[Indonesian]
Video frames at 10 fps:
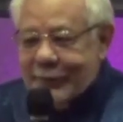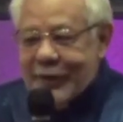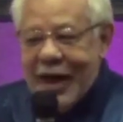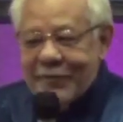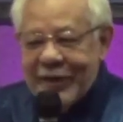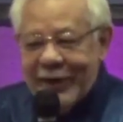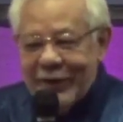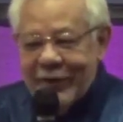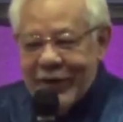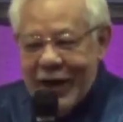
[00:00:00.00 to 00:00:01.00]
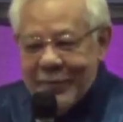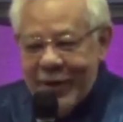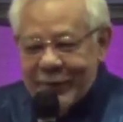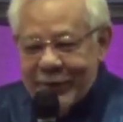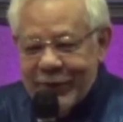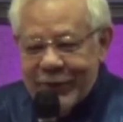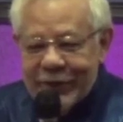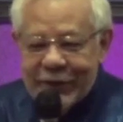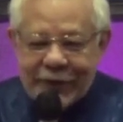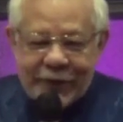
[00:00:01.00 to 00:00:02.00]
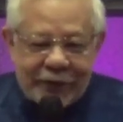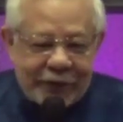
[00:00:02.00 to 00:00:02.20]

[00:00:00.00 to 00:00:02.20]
Munafik loh, nggak mau loh.